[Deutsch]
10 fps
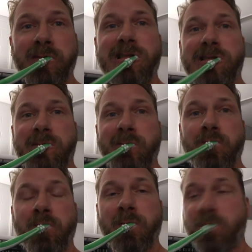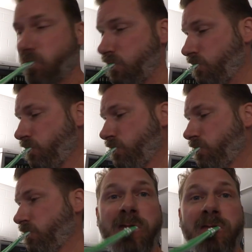Tschüss.
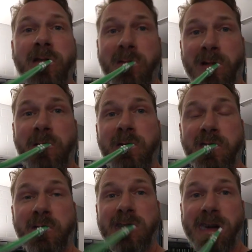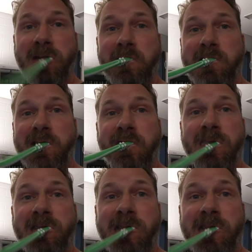Jetzt wollen wir mal gucken, wie gut Eike fotografieren